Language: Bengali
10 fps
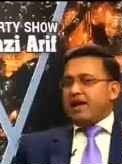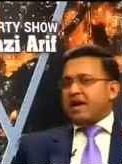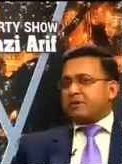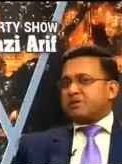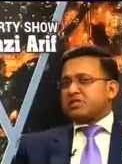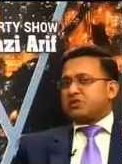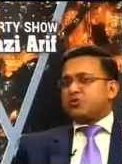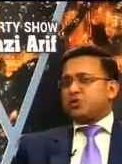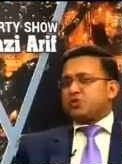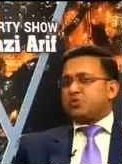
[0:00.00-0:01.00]
এক মাস
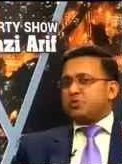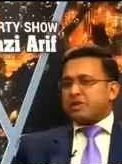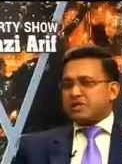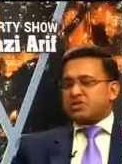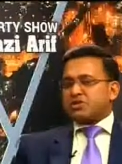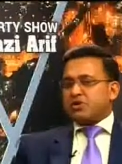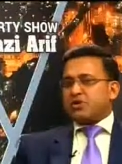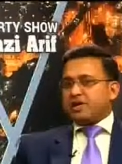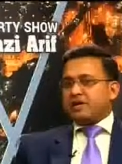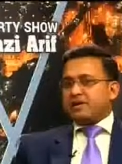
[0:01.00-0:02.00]
নয় দু মাস
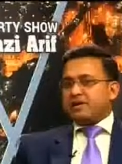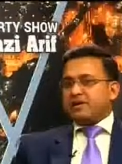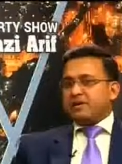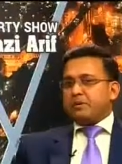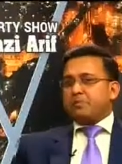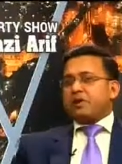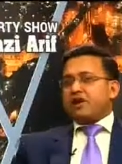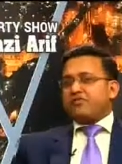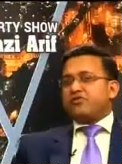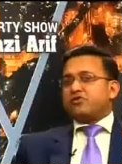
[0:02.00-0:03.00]
নয়
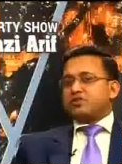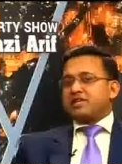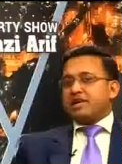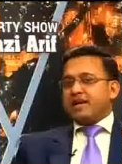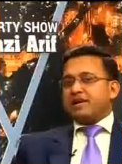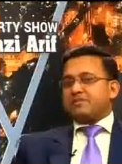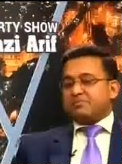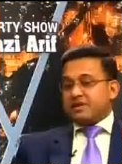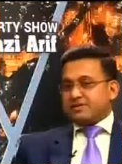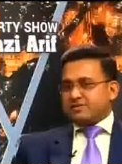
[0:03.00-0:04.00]
প্রায় ফোরটি এইট
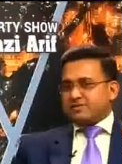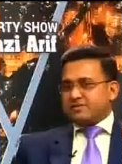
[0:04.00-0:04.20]
মান্থস